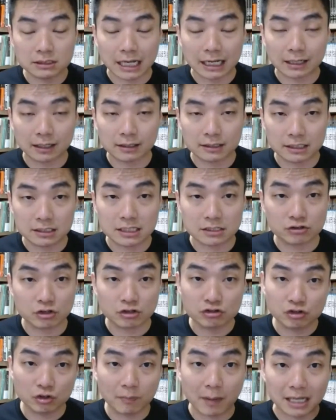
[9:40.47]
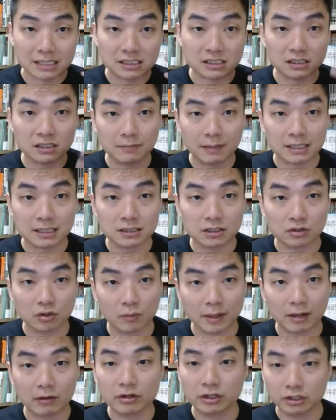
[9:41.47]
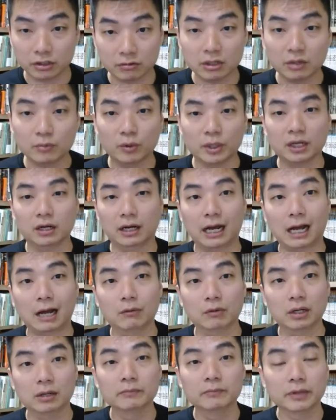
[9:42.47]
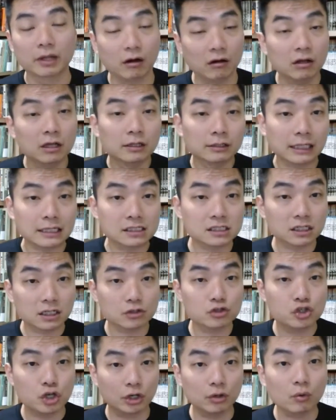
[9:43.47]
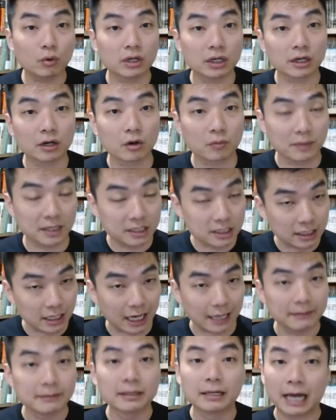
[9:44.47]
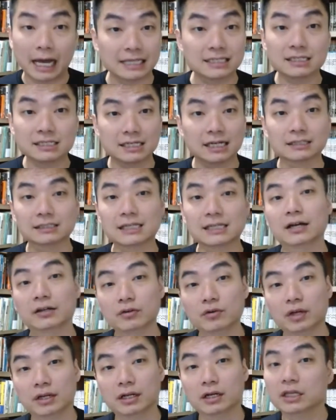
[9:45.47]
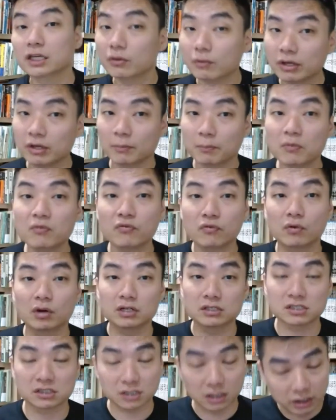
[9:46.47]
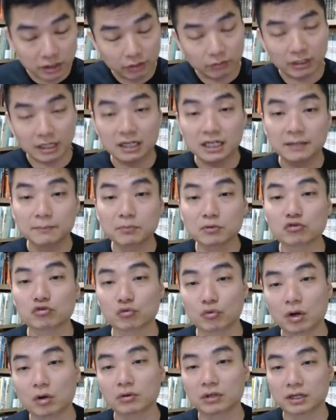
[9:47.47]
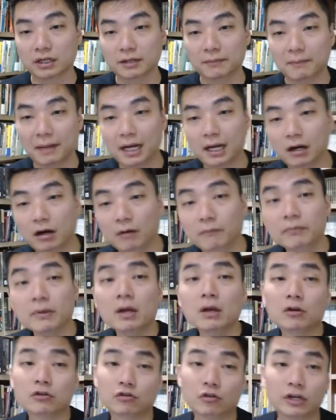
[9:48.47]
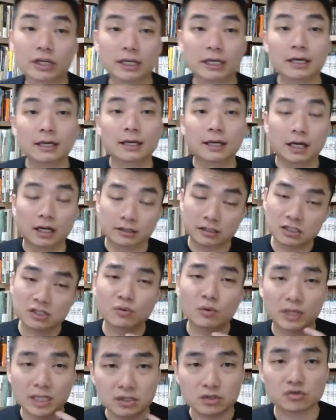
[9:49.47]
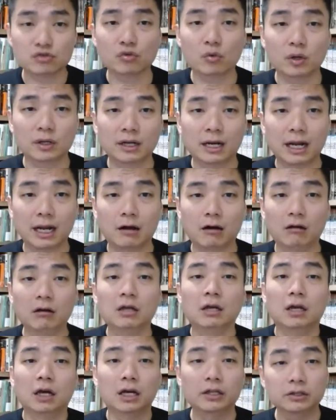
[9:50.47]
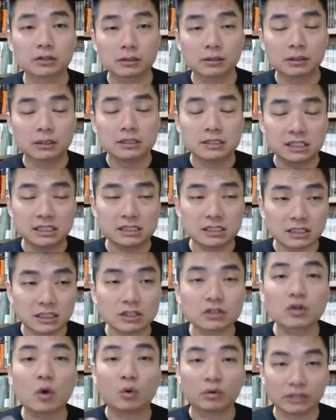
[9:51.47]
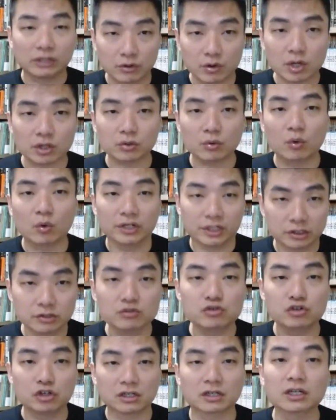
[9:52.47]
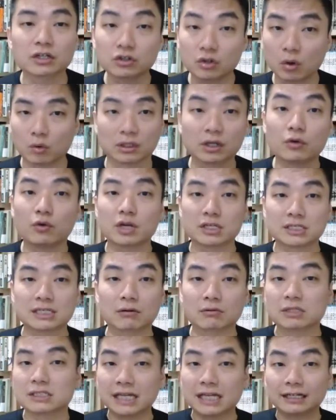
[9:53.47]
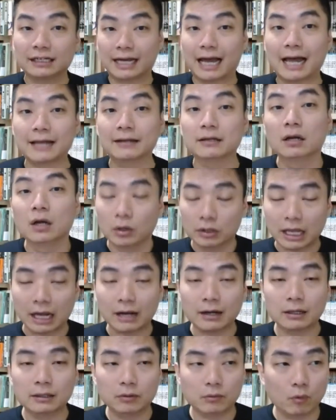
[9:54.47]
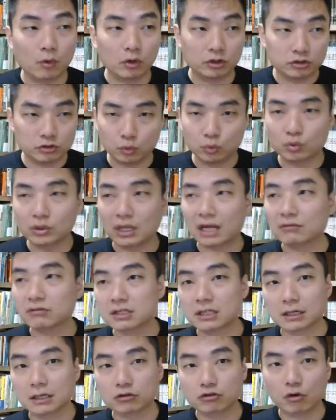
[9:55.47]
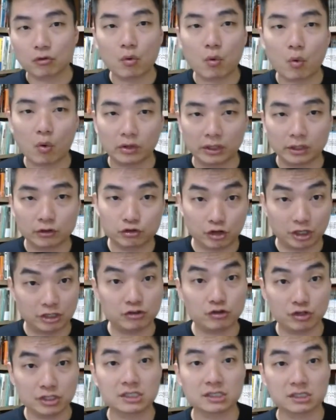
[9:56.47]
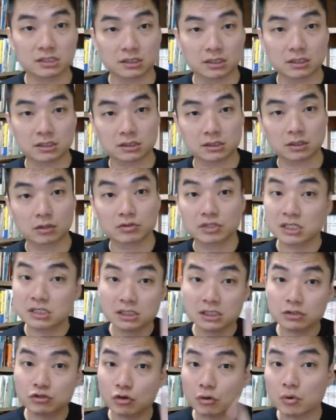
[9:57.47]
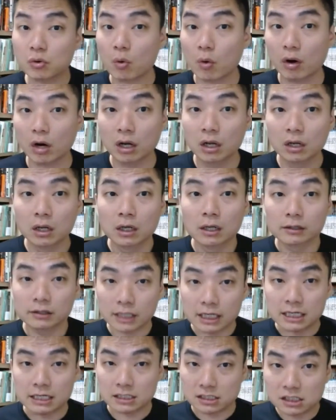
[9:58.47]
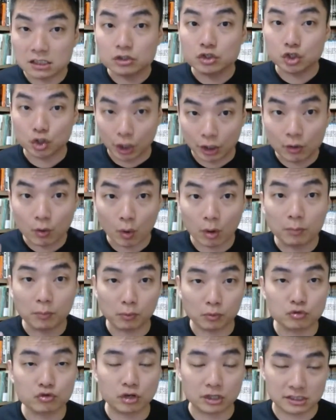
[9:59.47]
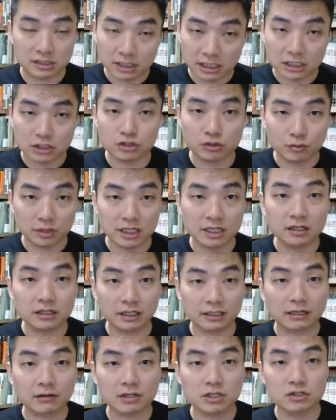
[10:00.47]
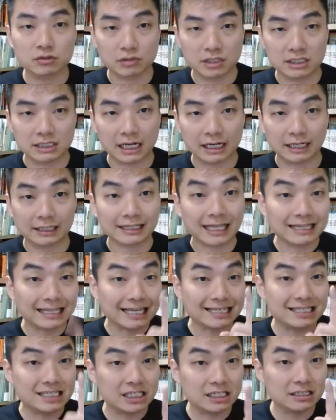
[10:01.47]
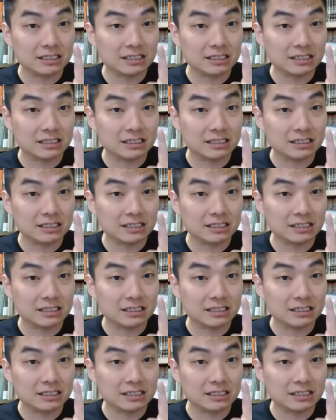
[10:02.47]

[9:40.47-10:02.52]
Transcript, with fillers: 上一届选举有八十二八千的投票率，你就认为很高了。哦，但是个。跟全国人口比起来还是相差很远的，因为有不符合资格、有年龄不足够的人嘛，哦，所以啊，这是我一直说的啦，哦，很，其实你懂得越多，你就觉得你懂得越少。像你看，当我读到这些中国的选举史的时候，其实中国第一次全国补选是一九一二年到一九一三年，但在